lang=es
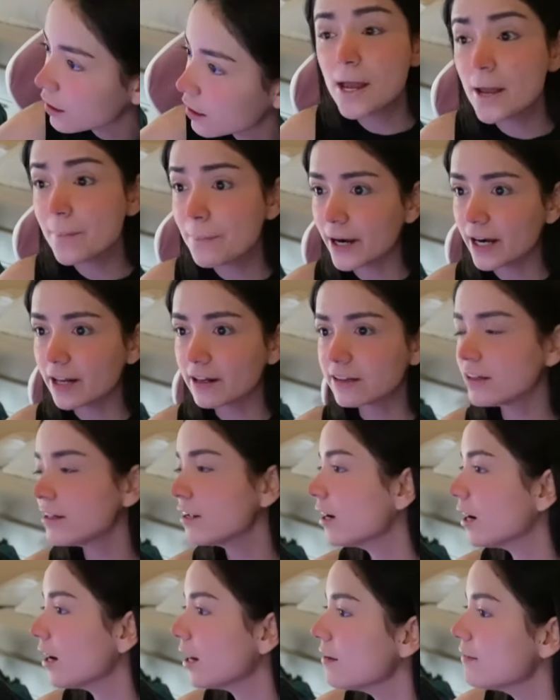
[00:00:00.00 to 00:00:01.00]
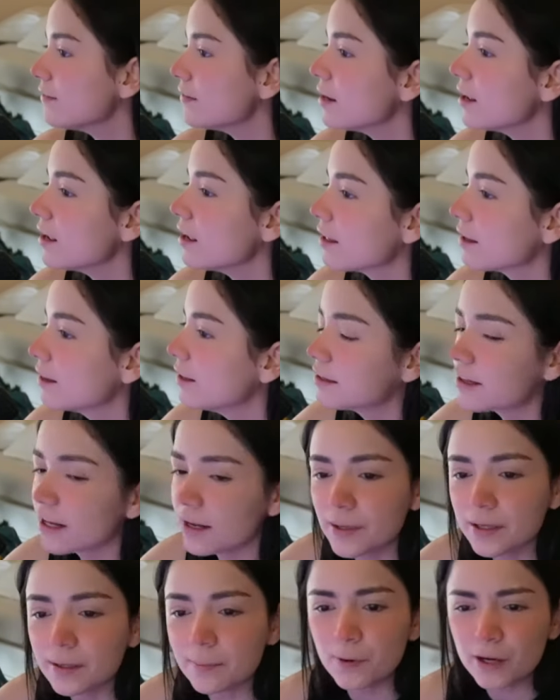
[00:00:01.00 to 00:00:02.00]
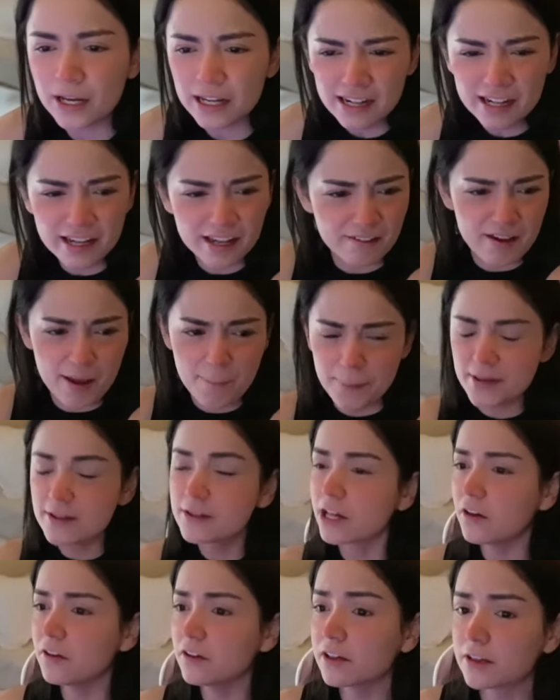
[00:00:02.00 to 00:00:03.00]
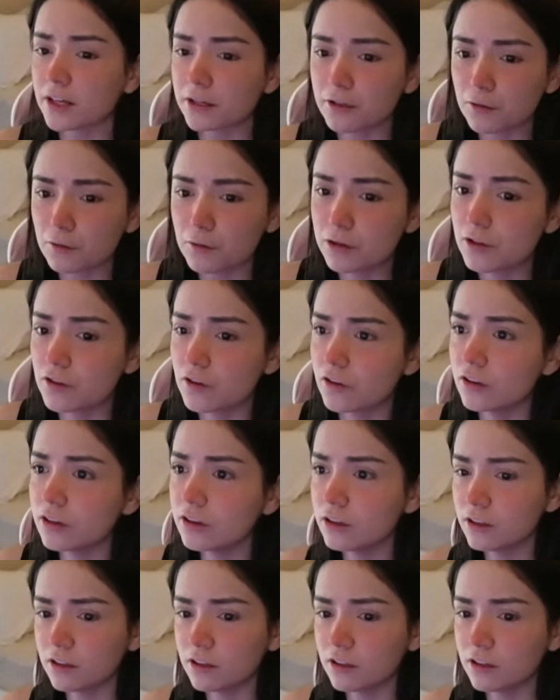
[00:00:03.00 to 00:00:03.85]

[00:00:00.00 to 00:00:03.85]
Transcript: Me parece increíble. Literalmente... ¿Por qué nadie había pensado en esta solución?